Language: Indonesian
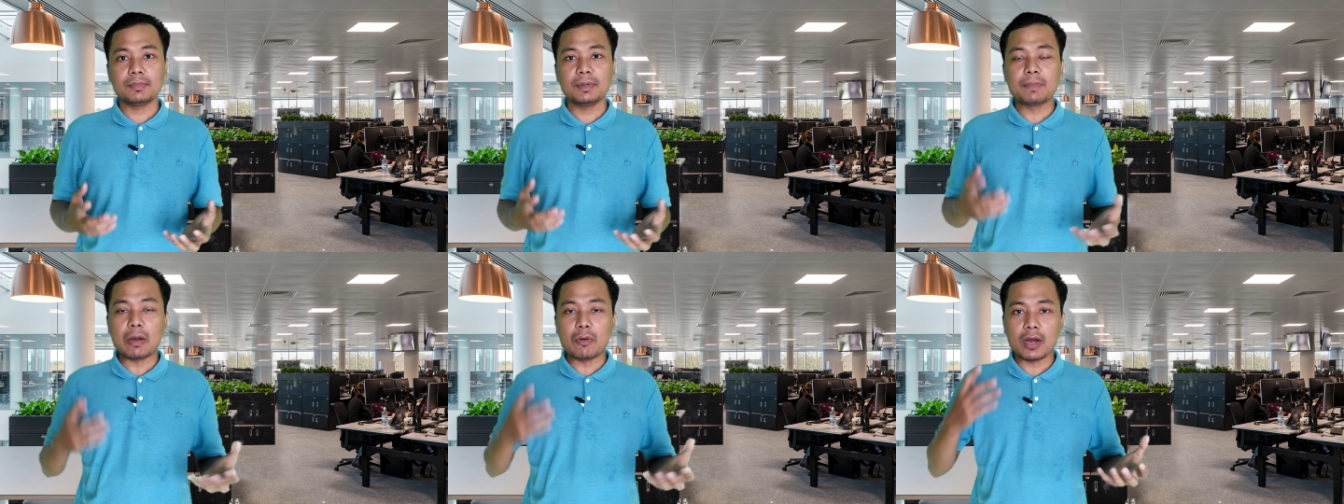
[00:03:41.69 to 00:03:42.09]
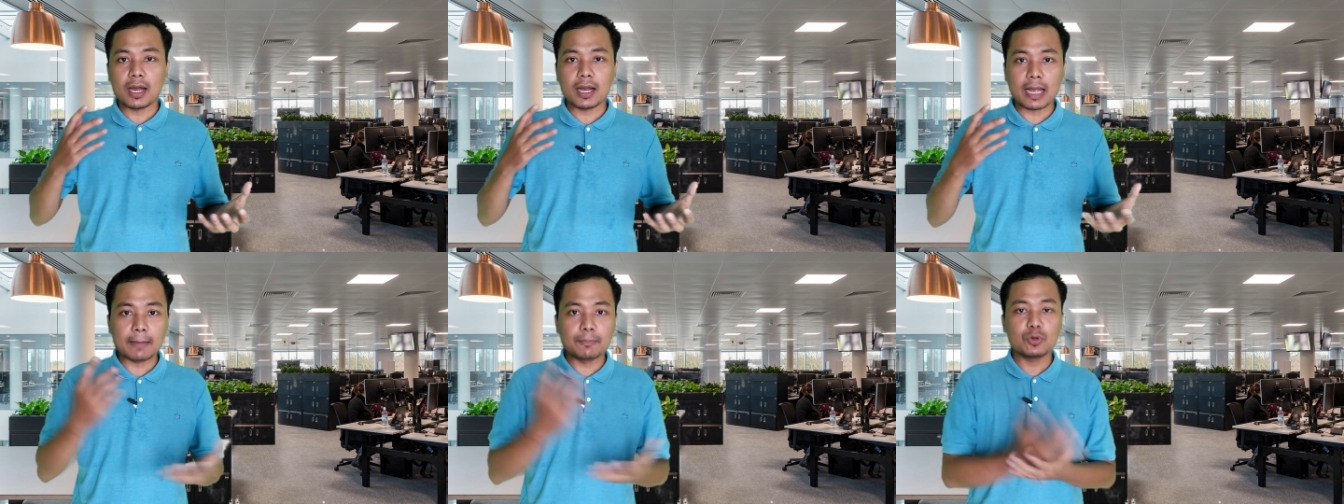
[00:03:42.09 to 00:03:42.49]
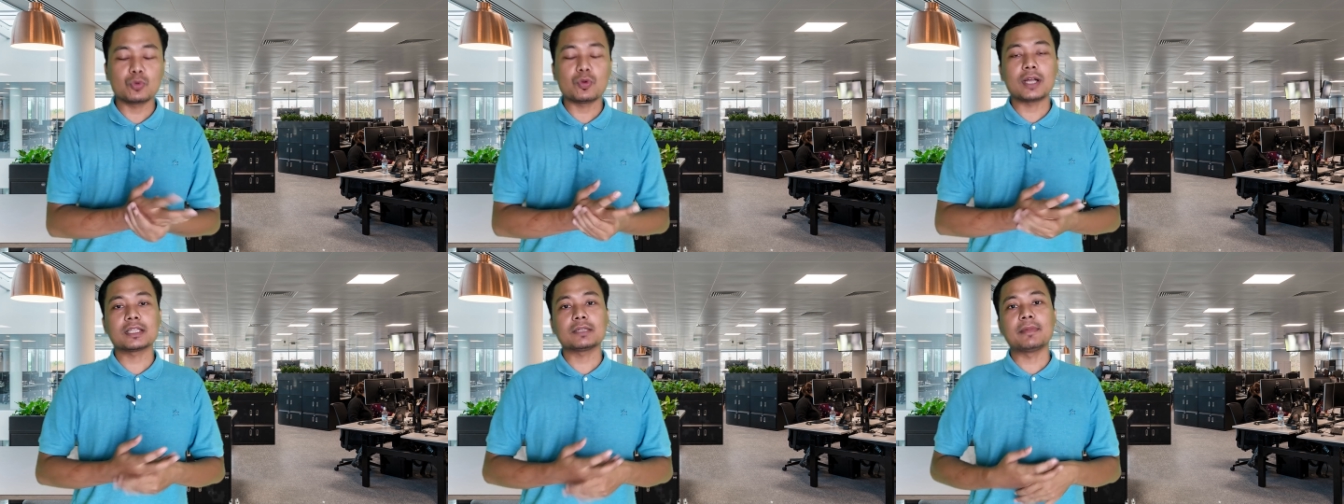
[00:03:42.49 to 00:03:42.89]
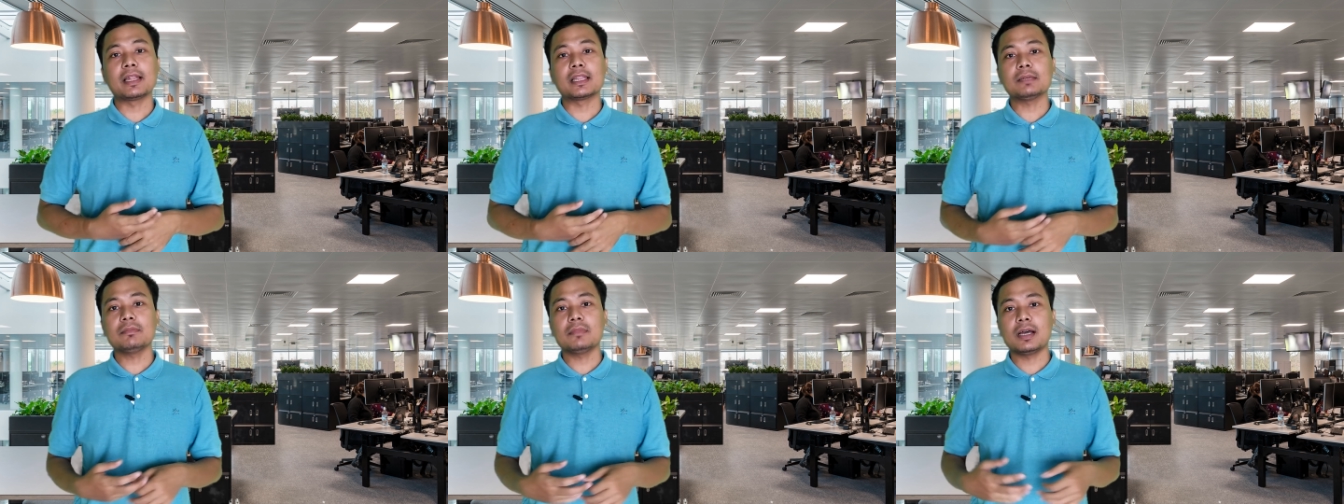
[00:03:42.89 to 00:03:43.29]
membawa kabur uang
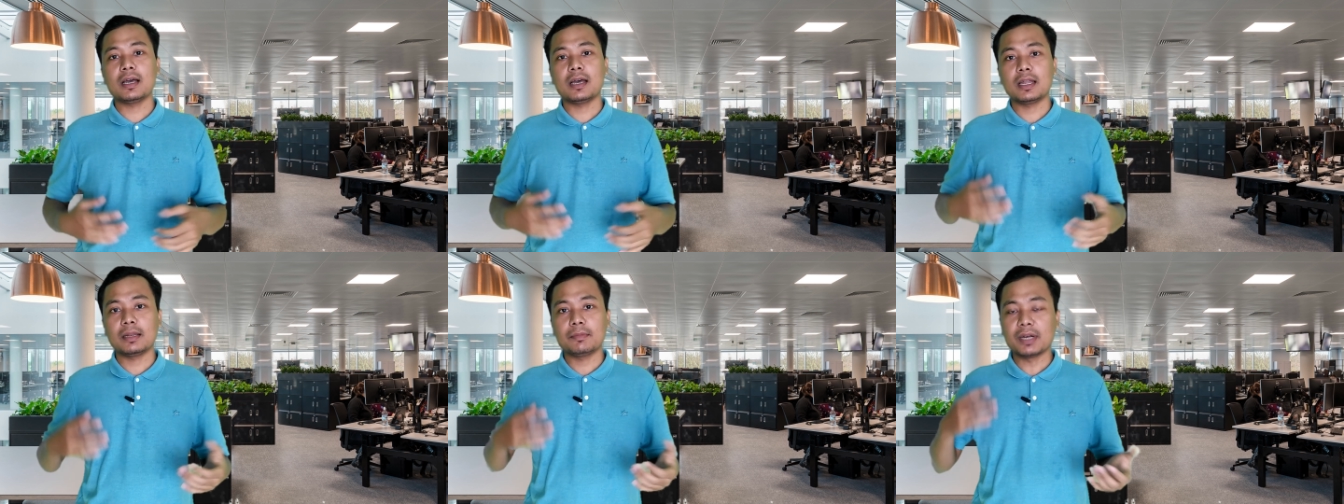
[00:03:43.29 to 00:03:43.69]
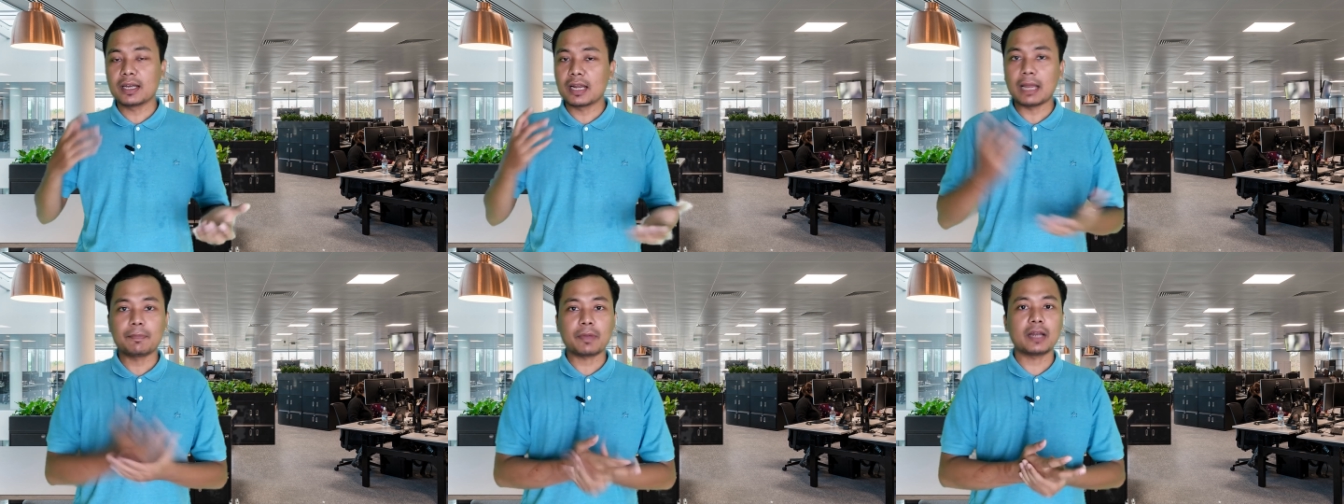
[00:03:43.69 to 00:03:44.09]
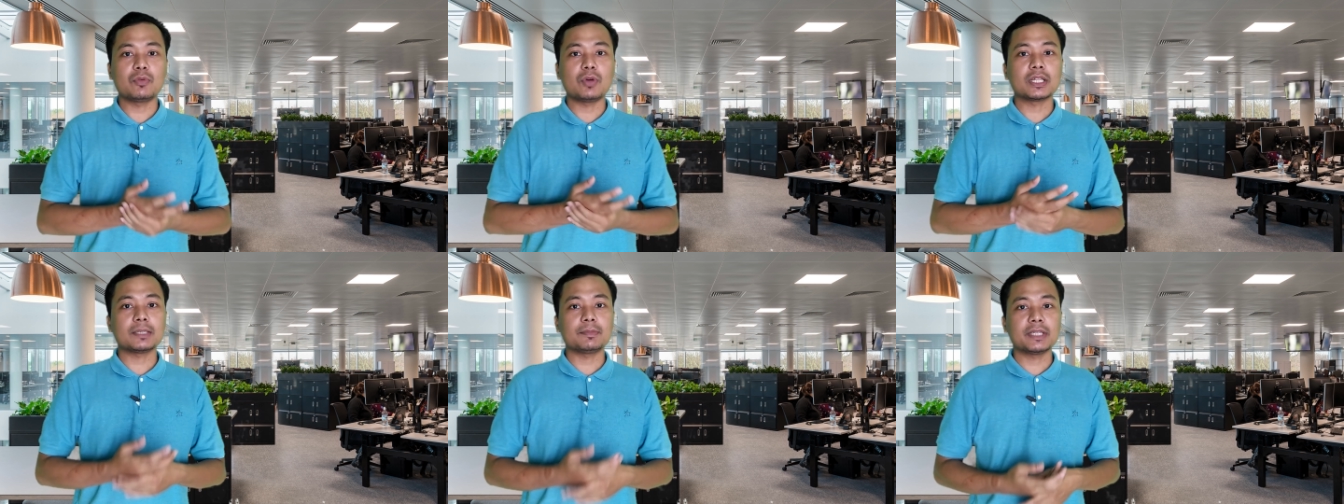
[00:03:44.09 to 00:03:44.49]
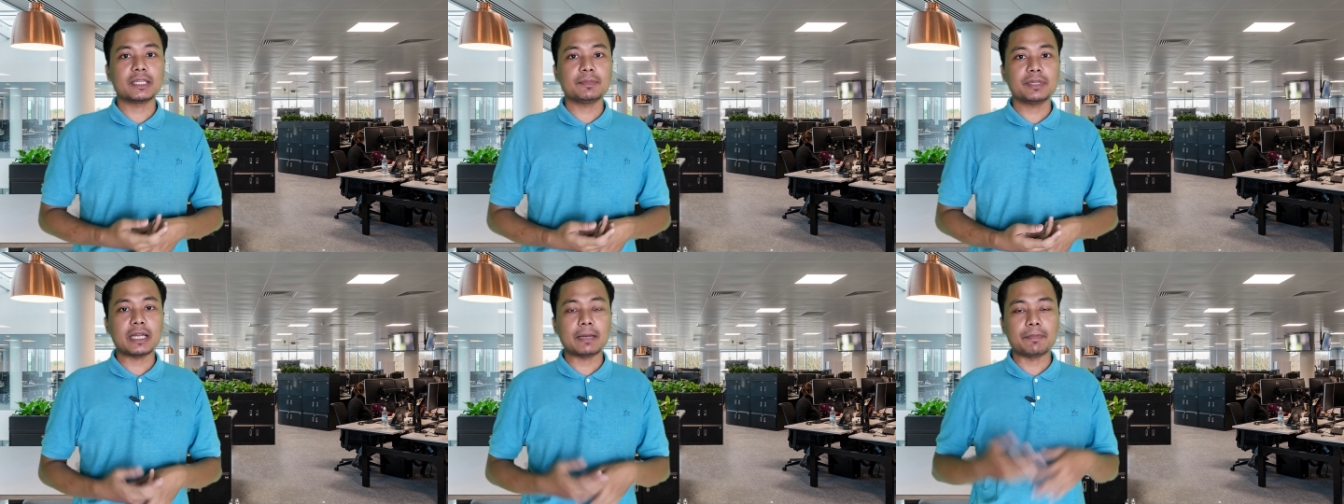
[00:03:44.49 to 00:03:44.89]
teman-teman, menggelapkan uang
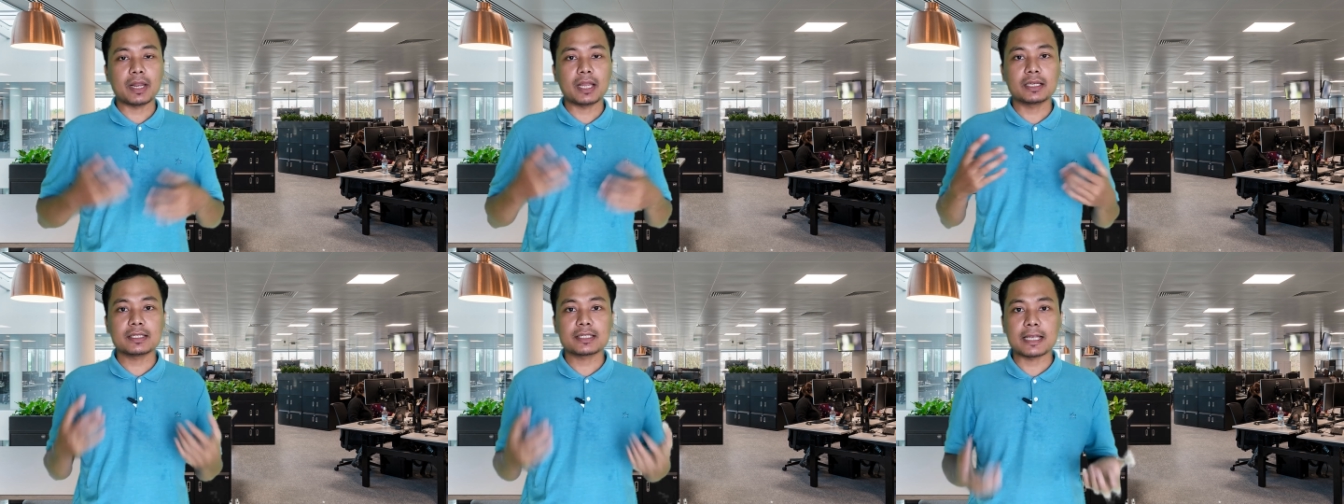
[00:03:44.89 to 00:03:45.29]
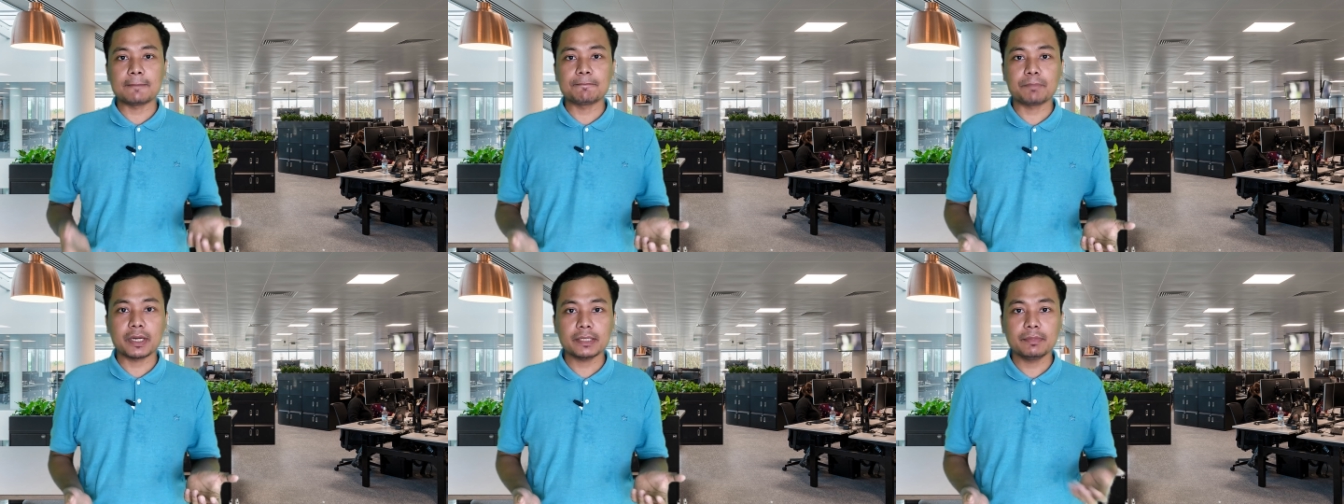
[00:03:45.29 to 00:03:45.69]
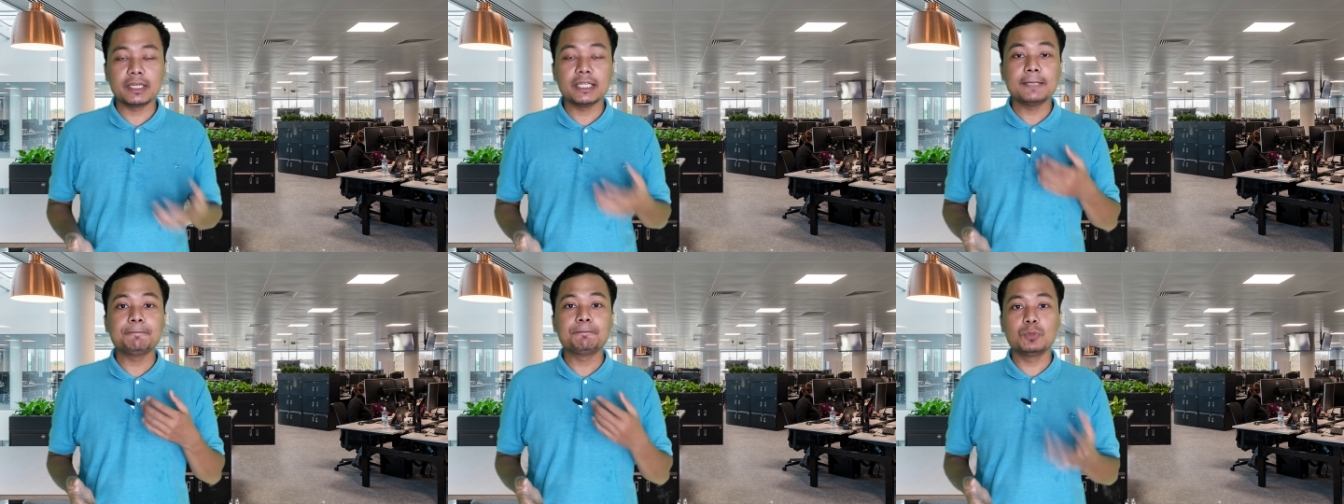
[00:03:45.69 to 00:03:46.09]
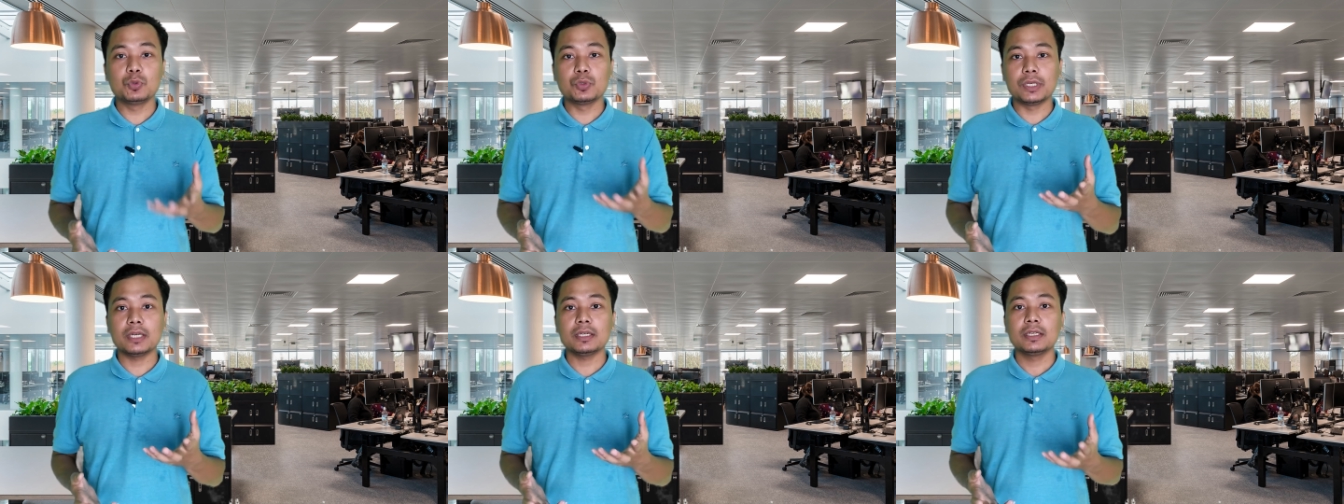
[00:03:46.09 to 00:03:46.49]
teman-teman apalagi sampai
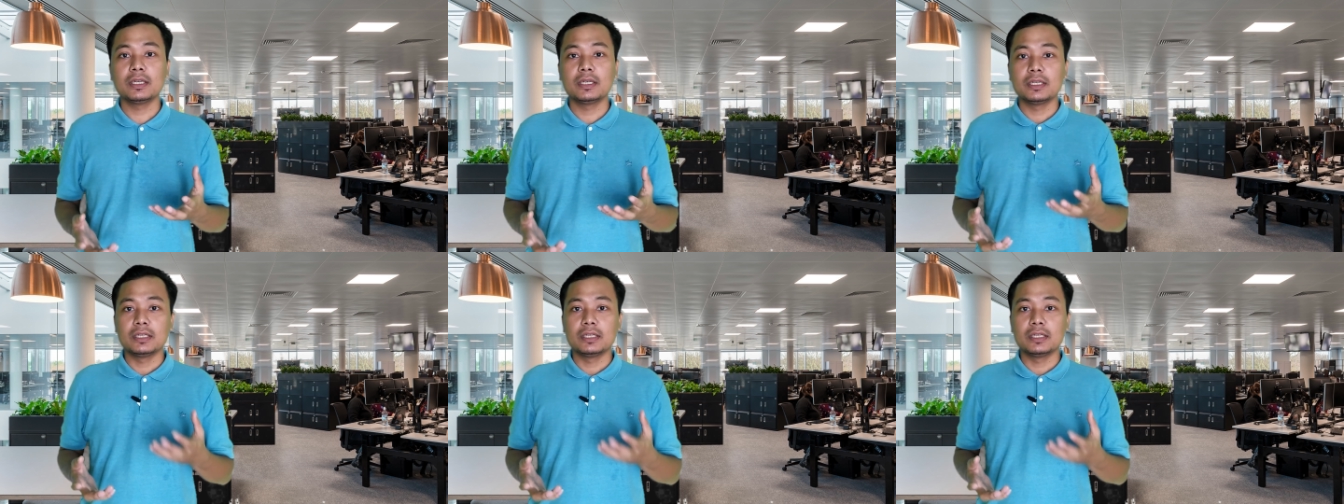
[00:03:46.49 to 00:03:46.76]
menipu ya.